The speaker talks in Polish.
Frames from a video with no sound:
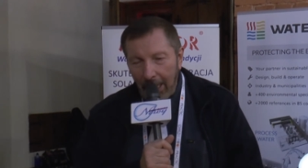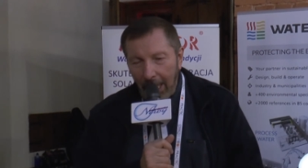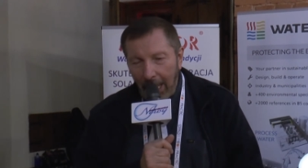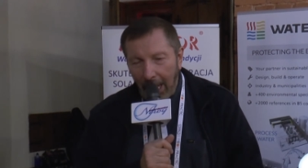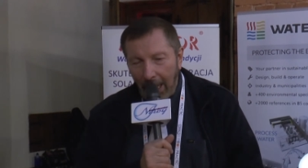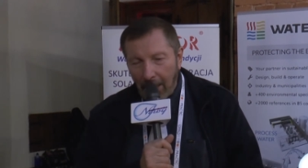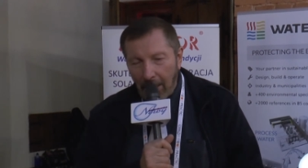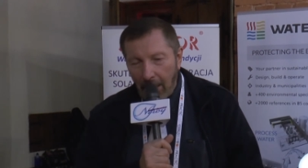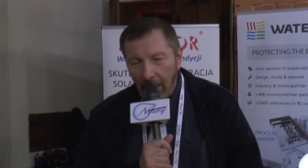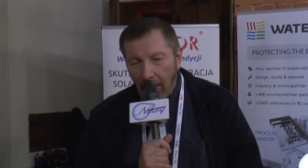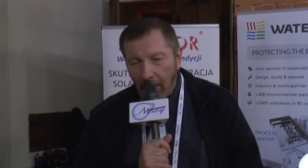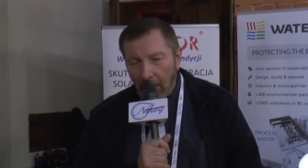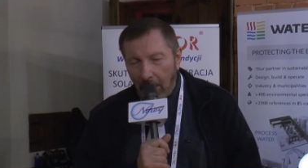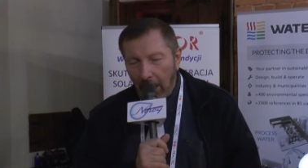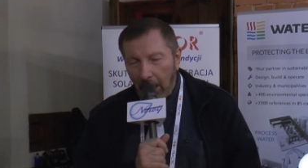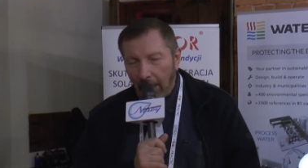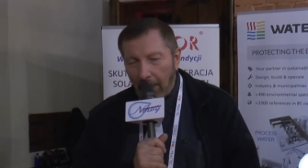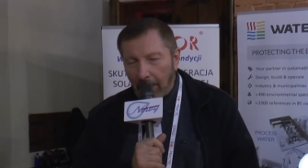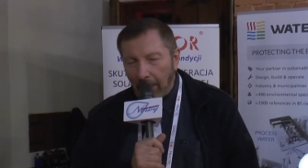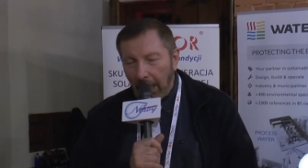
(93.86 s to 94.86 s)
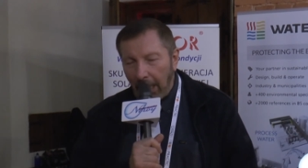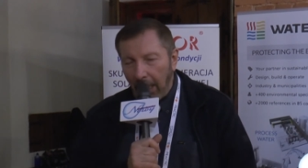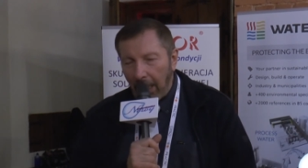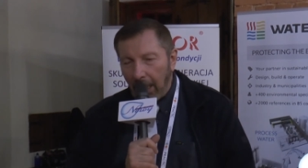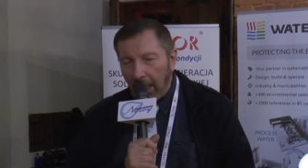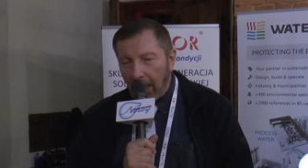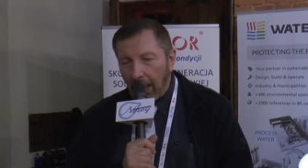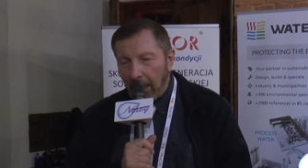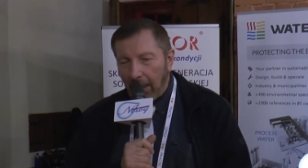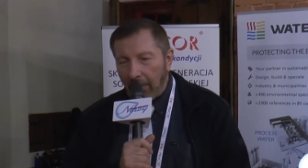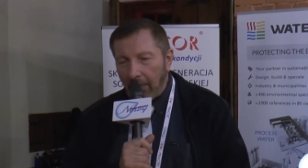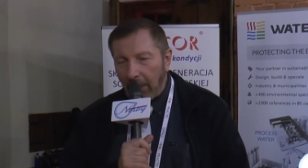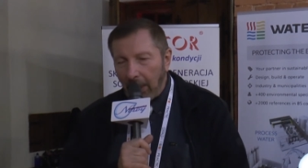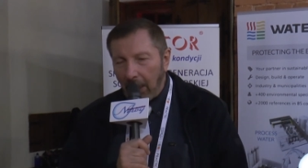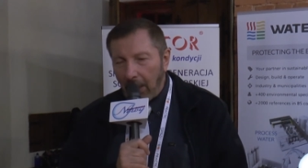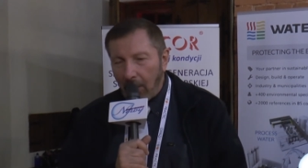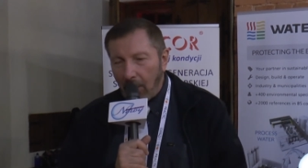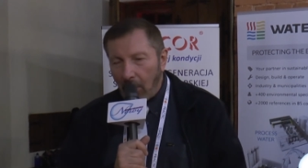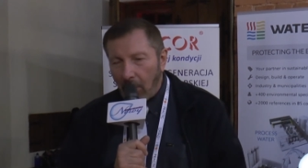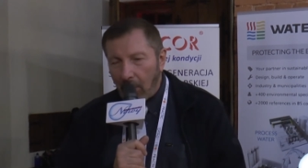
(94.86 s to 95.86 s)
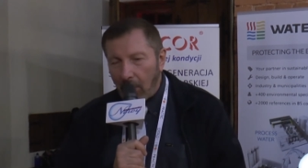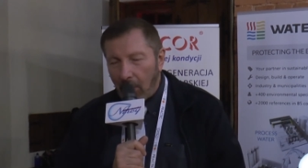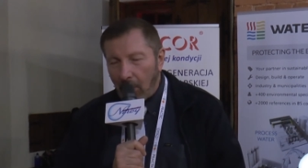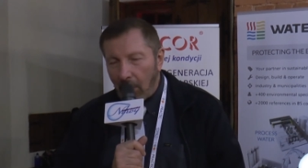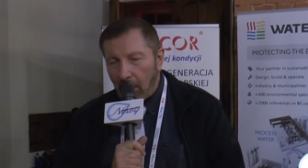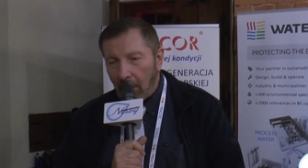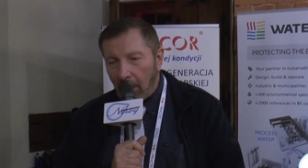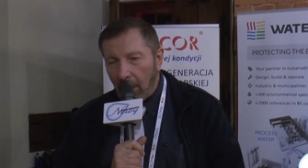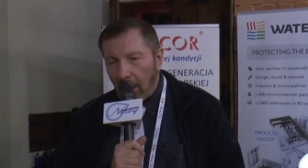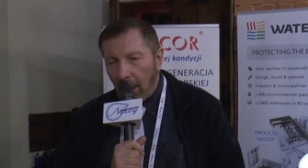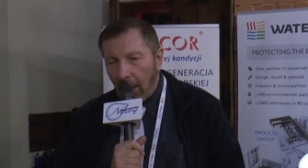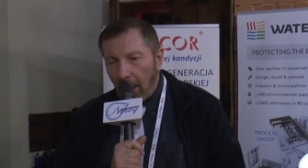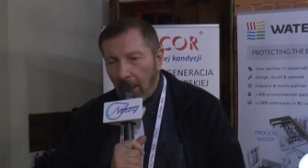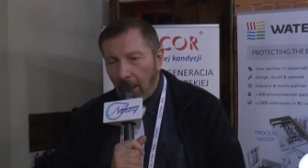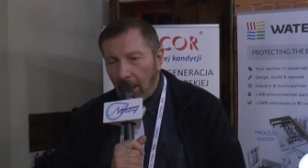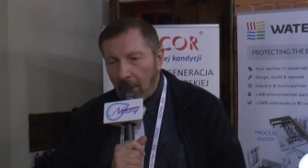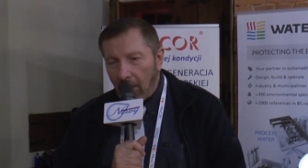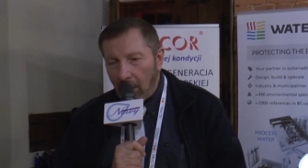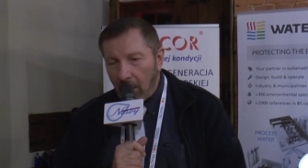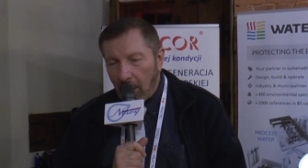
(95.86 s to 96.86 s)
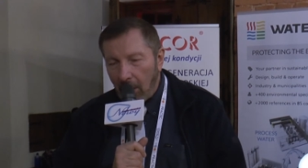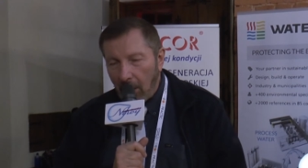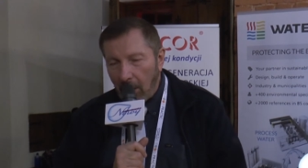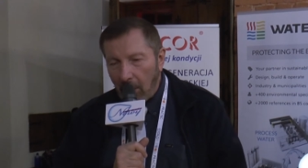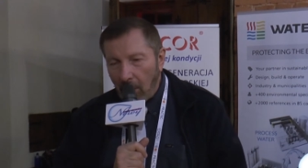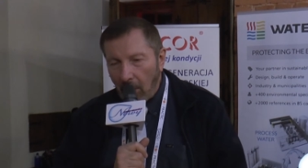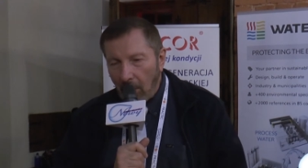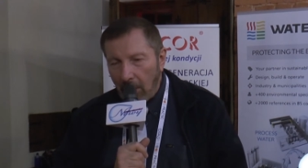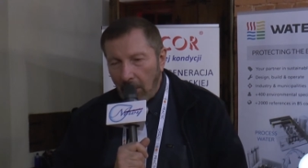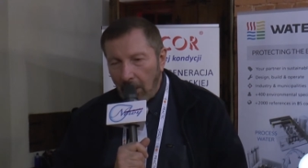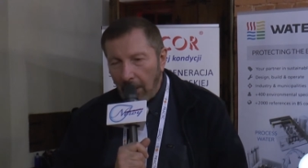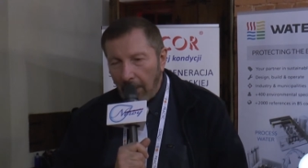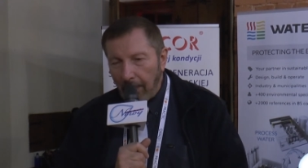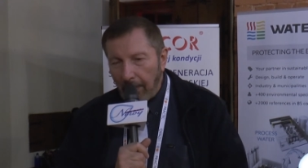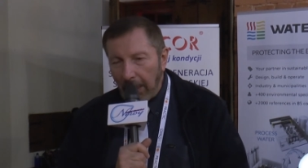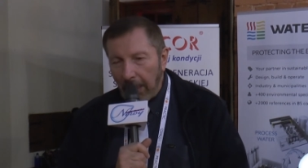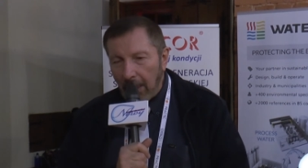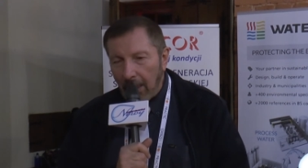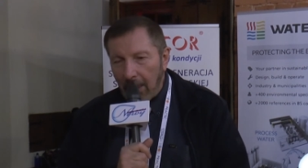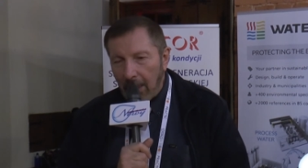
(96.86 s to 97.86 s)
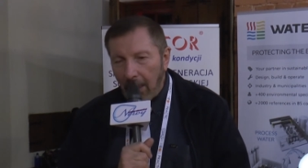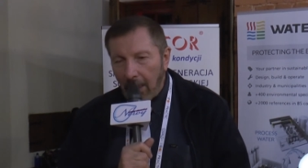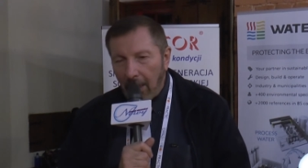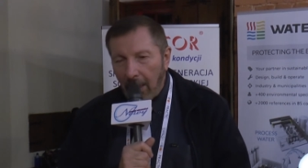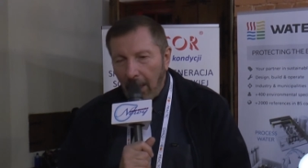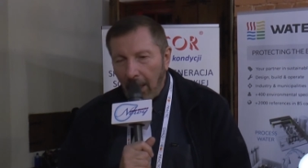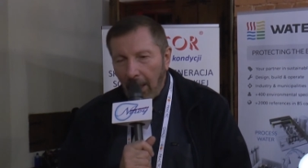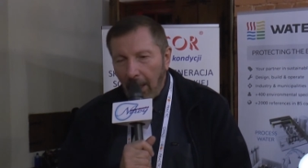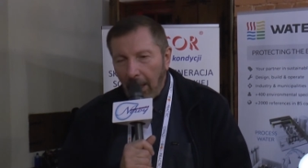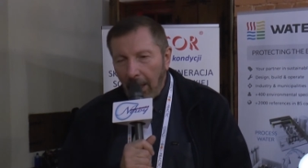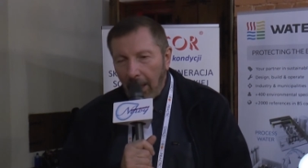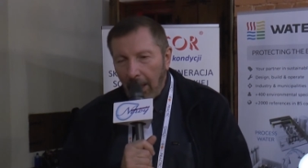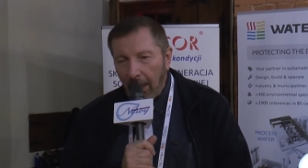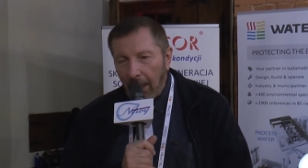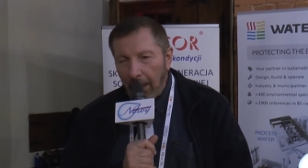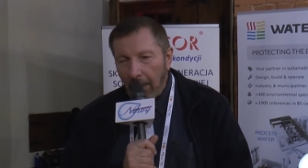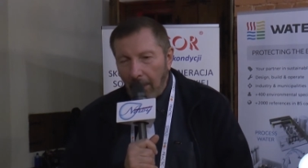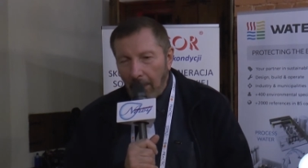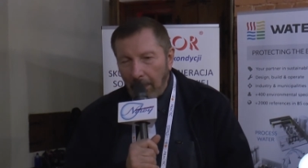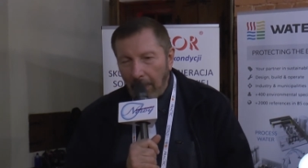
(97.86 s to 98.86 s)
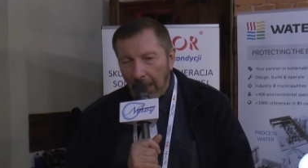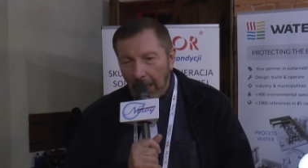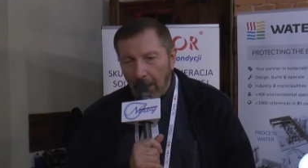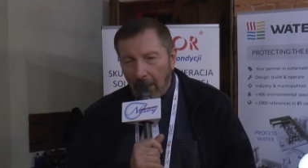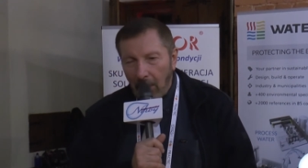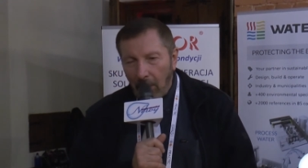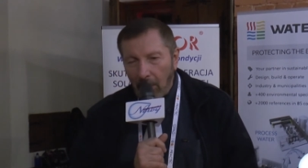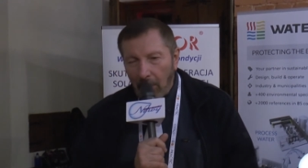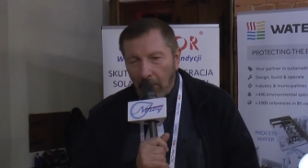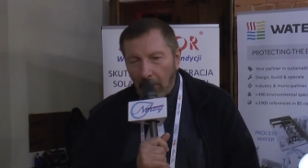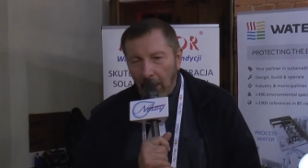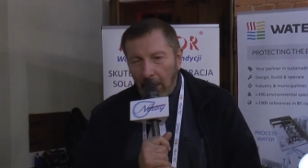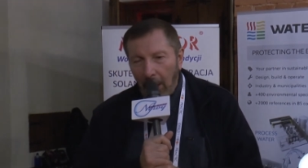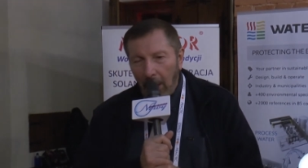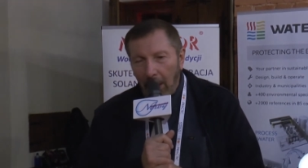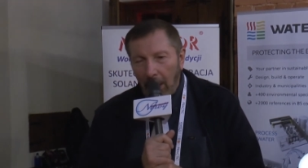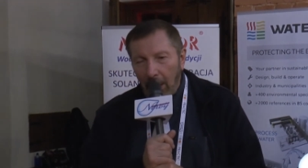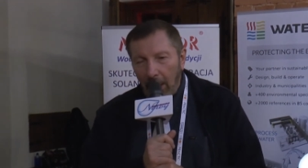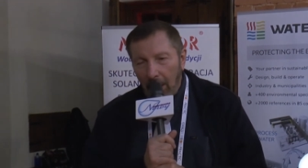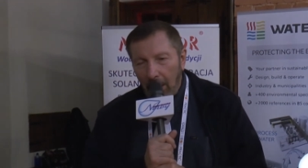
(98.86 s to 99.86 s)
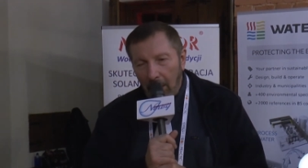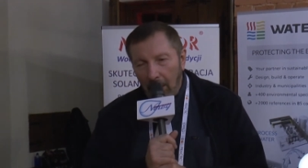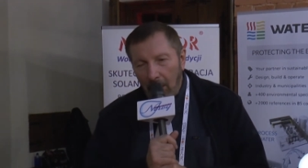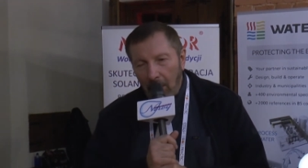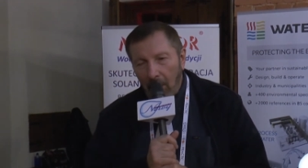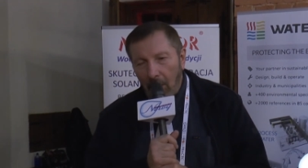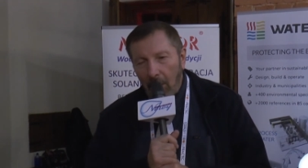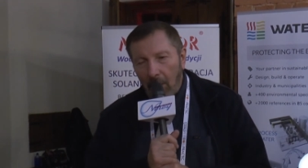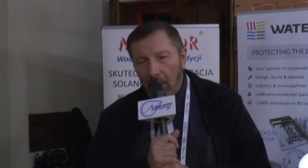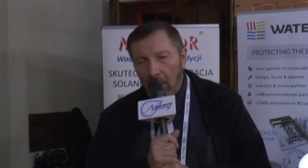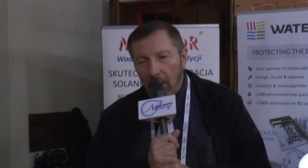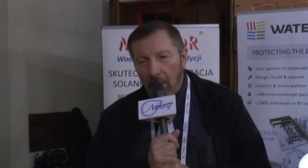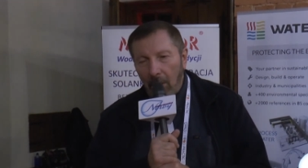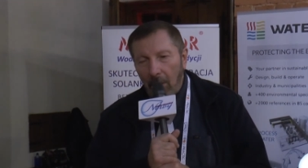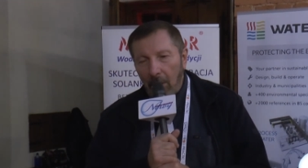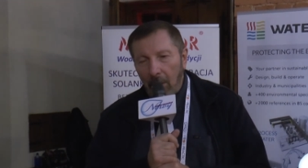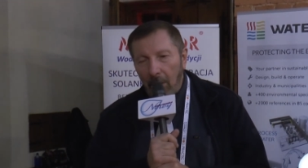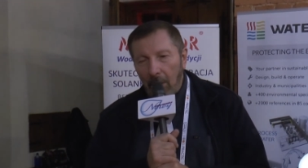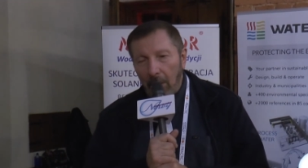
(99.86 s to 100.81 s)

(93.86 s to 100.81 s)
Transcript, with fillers: a działka ma wielkość 3500 e, metrów, e, to e,